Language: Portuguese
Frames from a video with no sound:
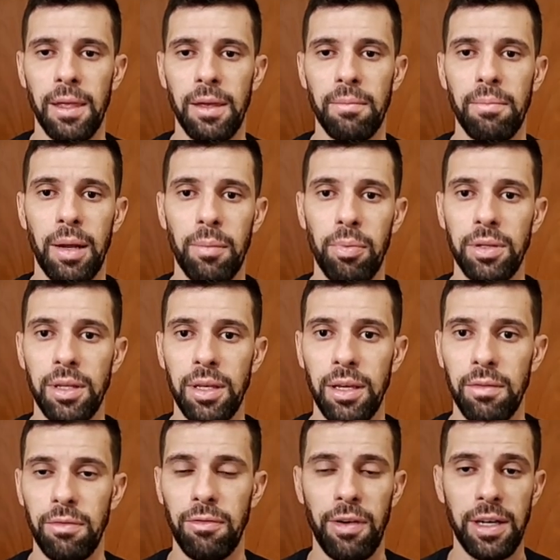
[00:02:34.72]
para
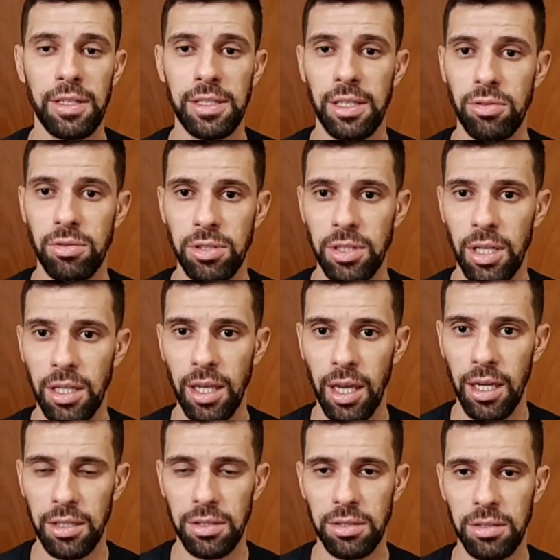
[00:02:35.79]
poder fazer suas
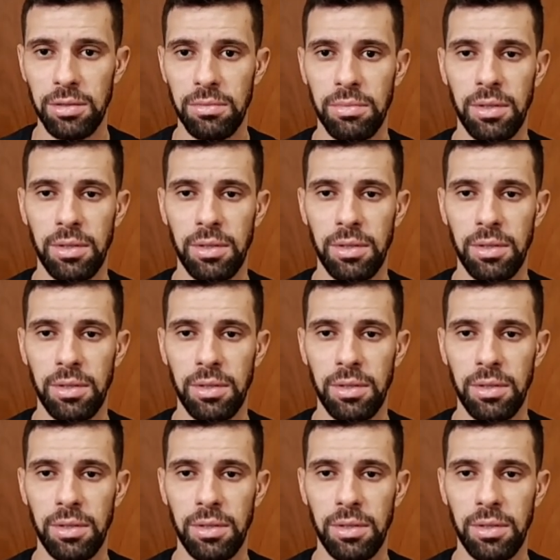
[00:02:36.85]
estratégias.